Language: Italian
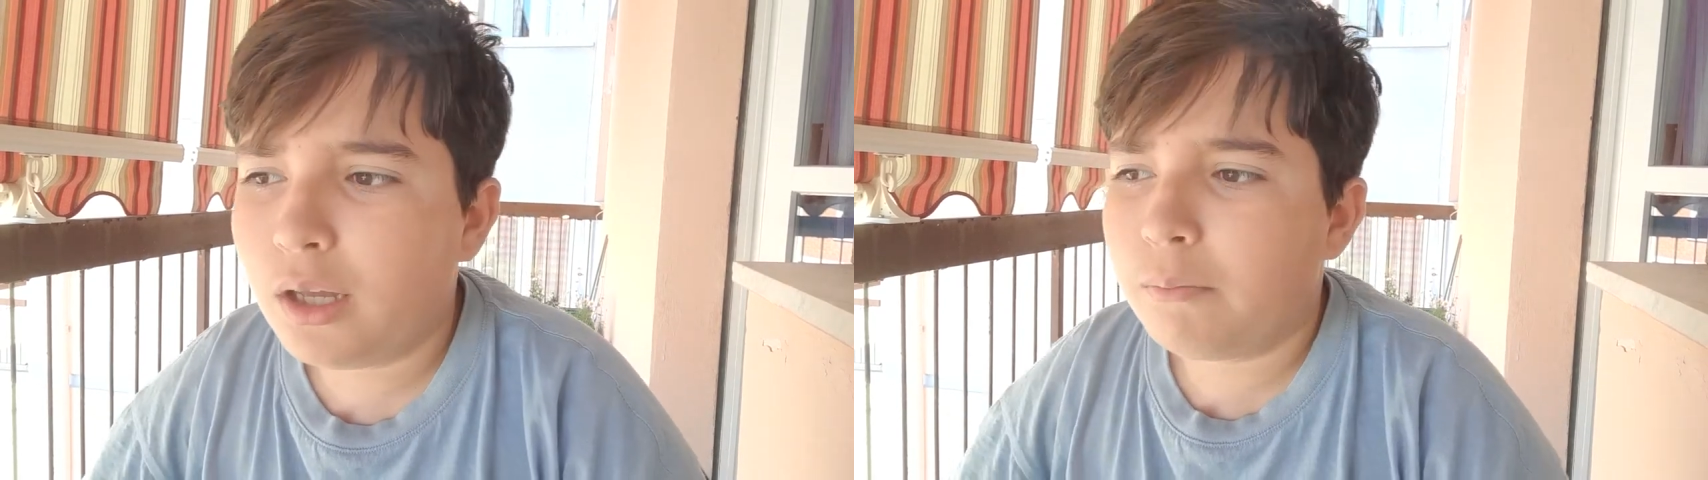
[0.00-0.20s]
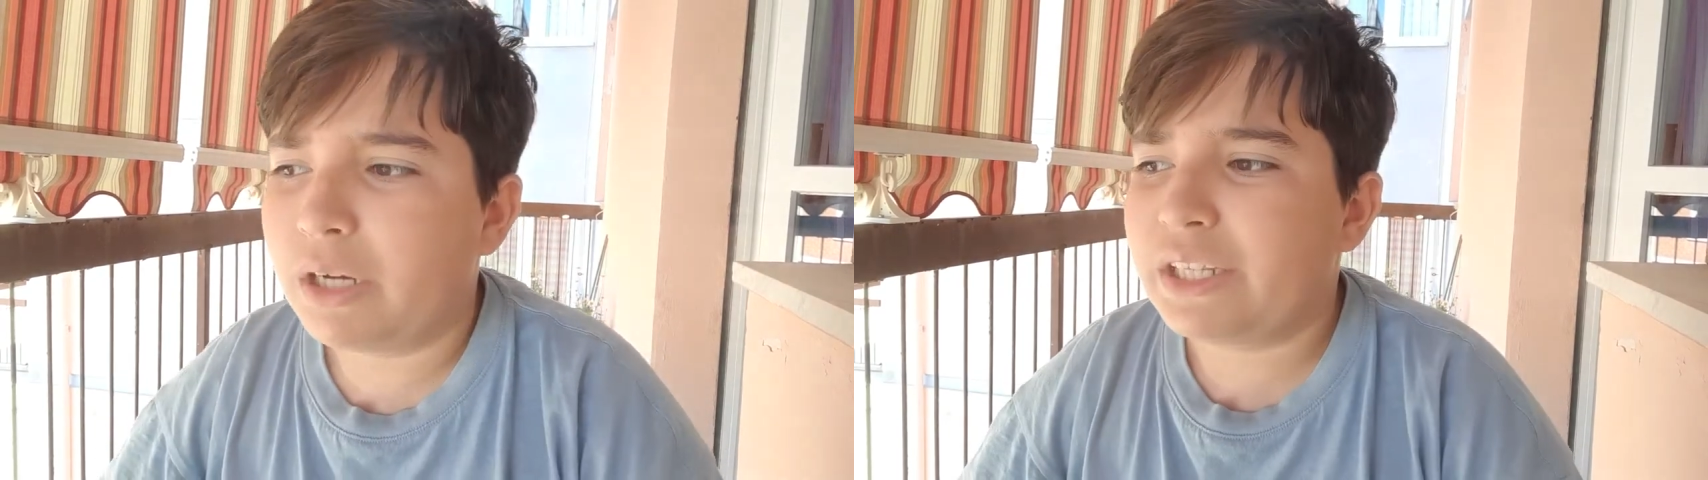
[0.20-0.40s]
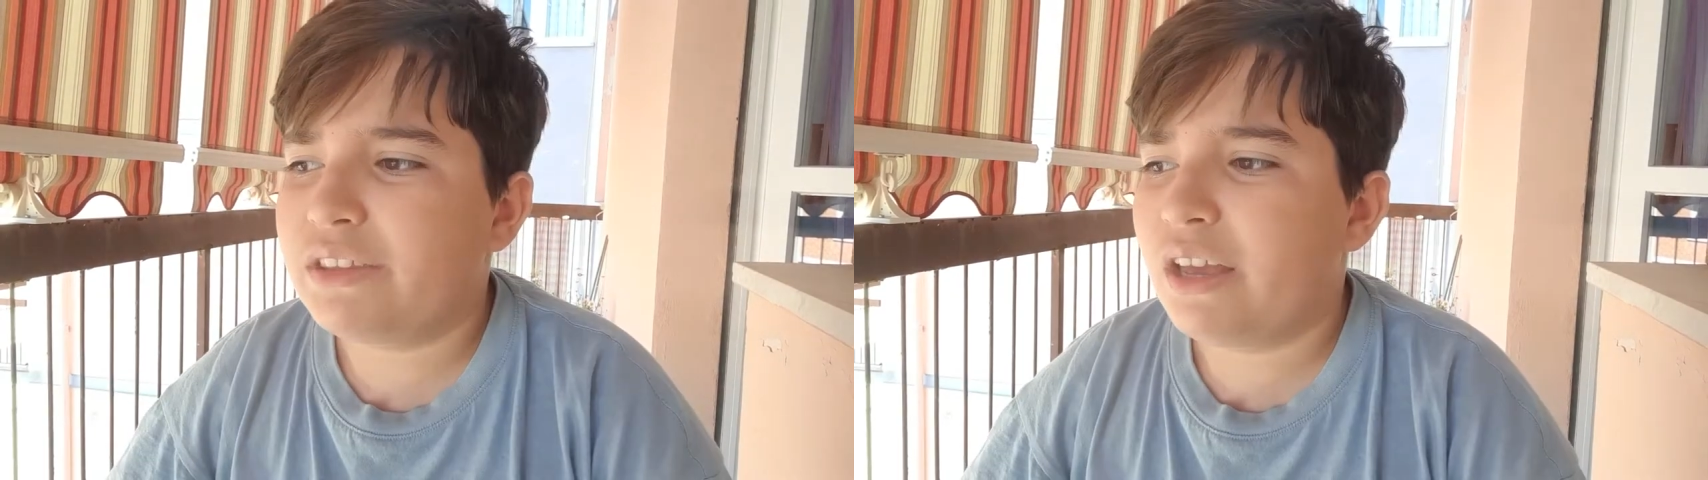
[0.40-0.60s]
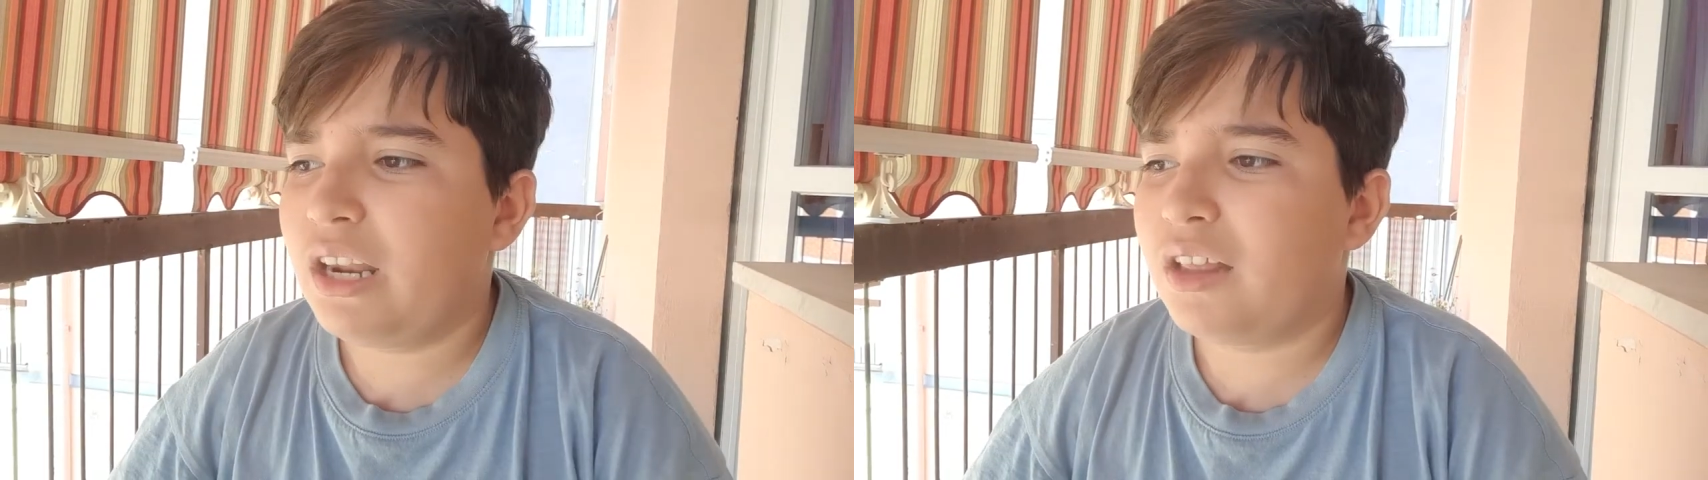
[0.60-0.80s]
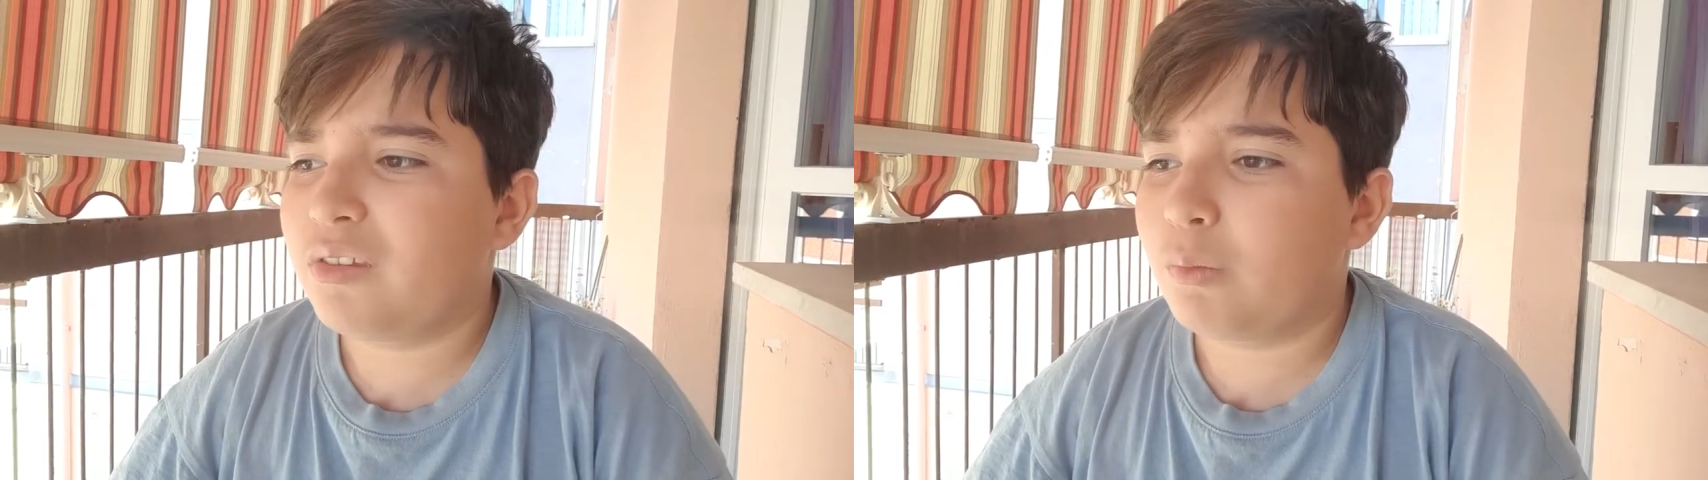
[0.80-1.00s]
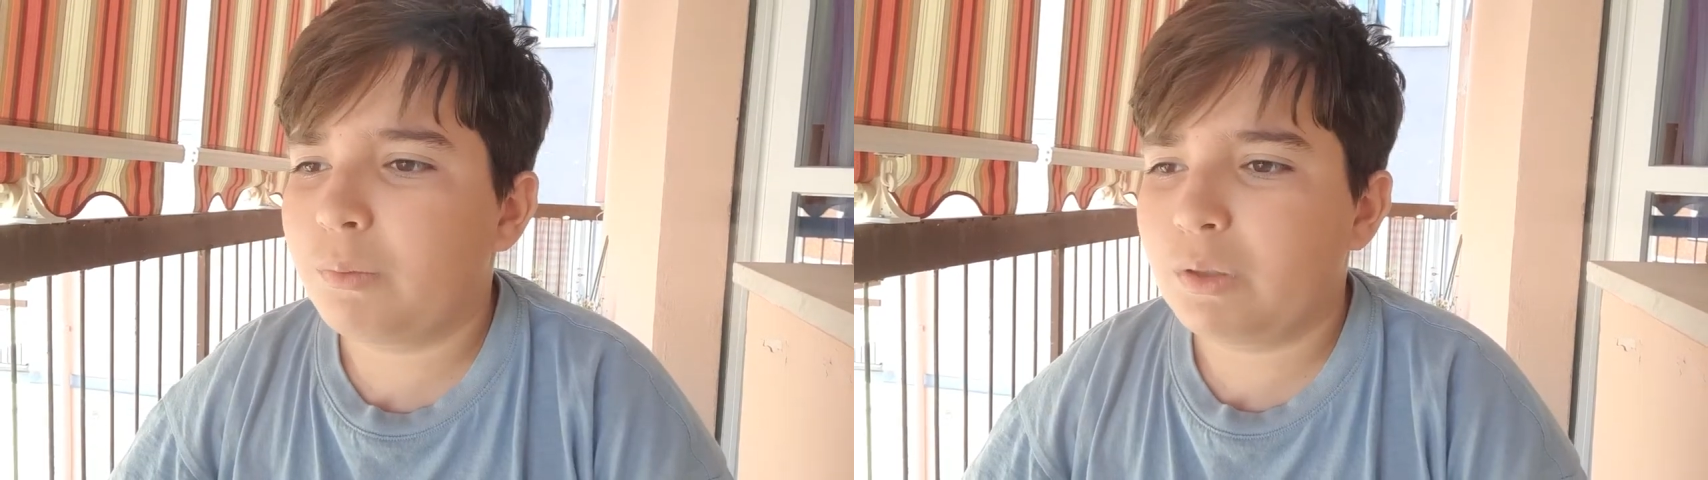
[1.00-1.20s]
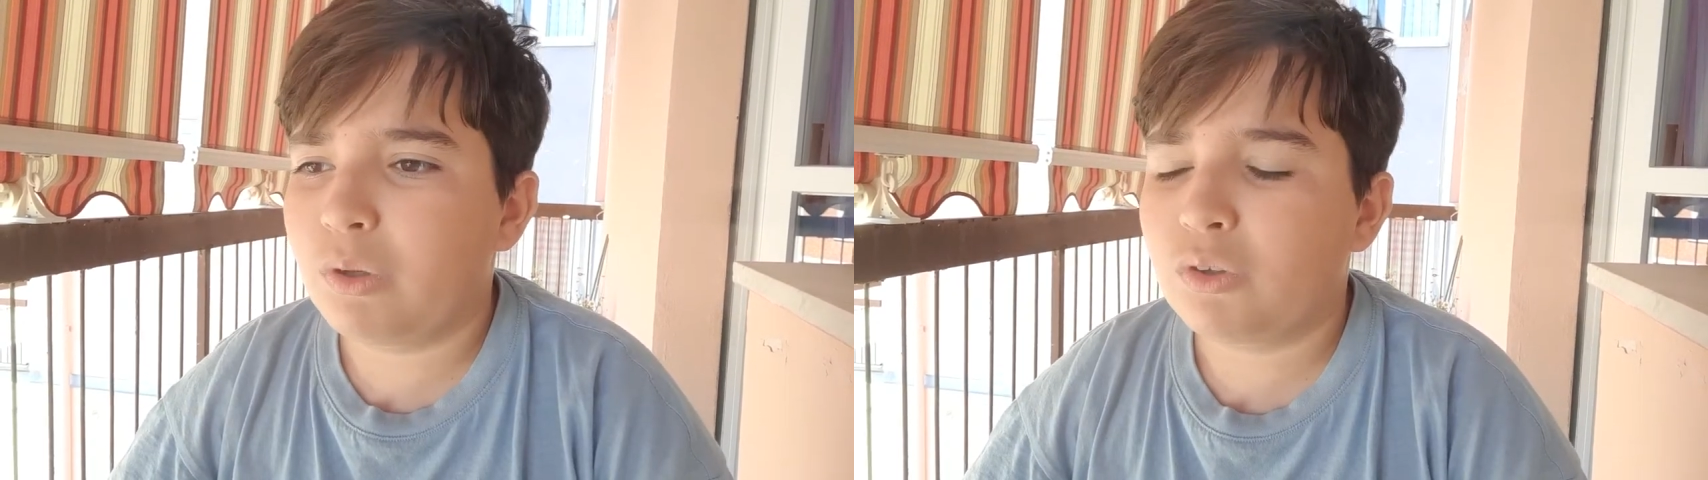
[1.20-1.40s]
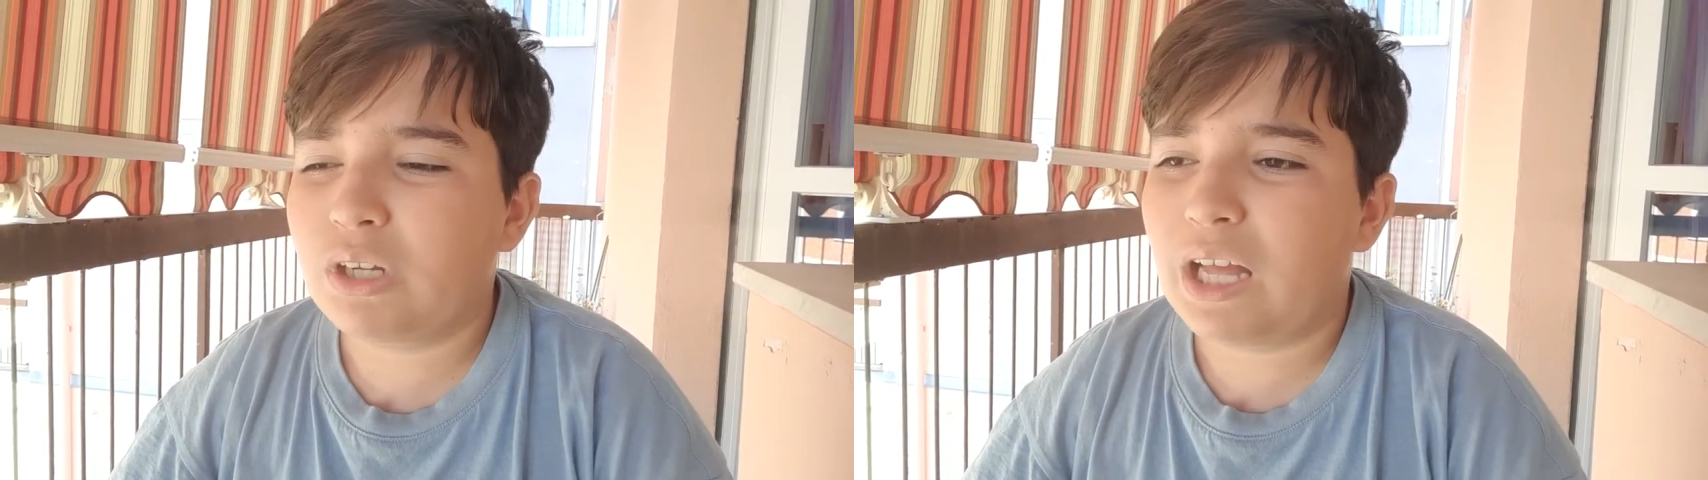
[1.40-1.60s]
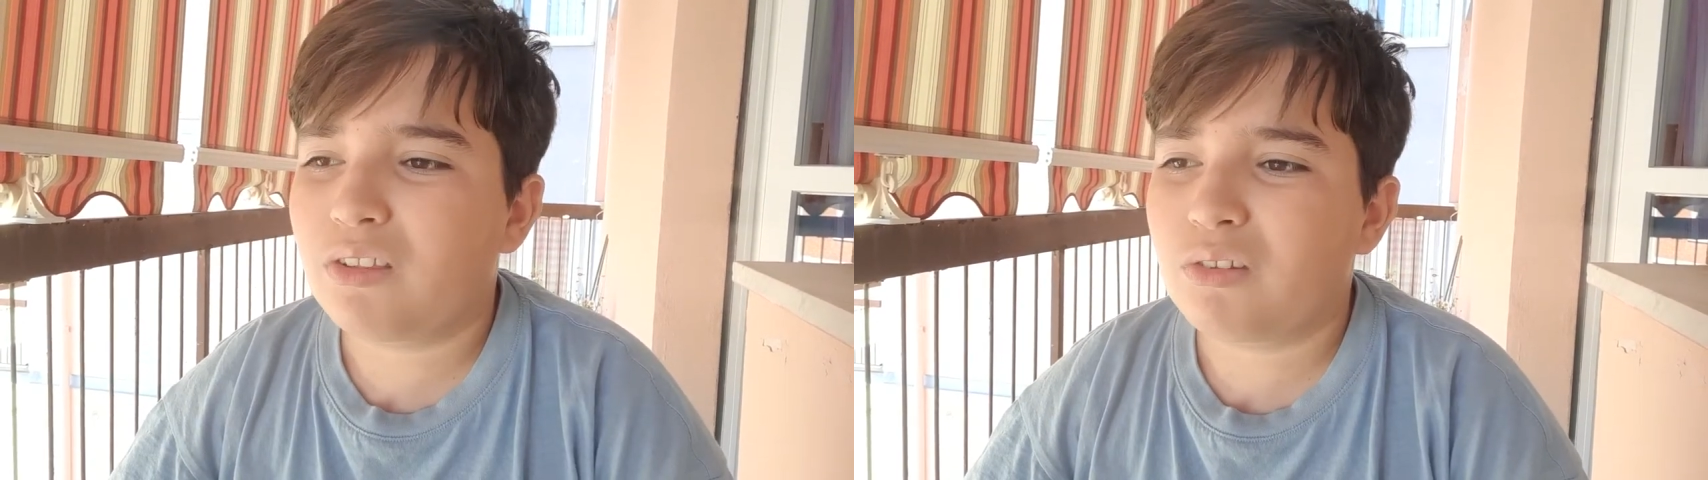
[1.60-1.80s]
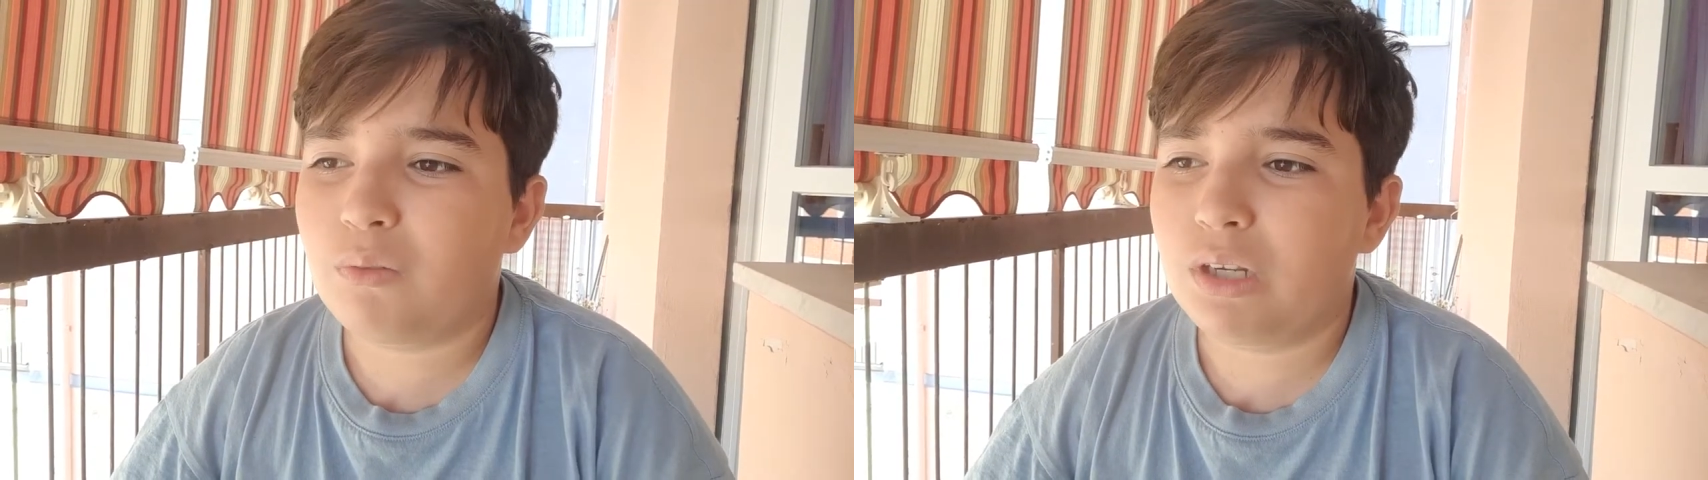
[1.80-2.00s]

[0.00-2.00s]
Marchetti a Lazio, poi quando cazzo